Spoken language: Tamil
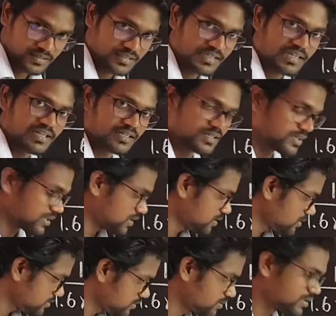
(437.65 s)
கீழே இருக்கனால
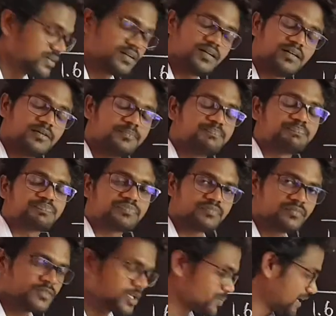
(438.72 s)

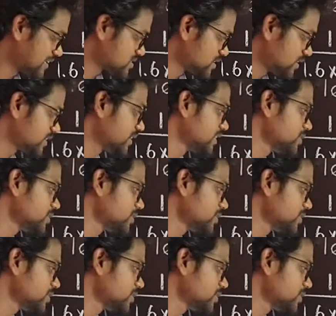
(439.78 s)
மைனஸ் um, நைன்டீன்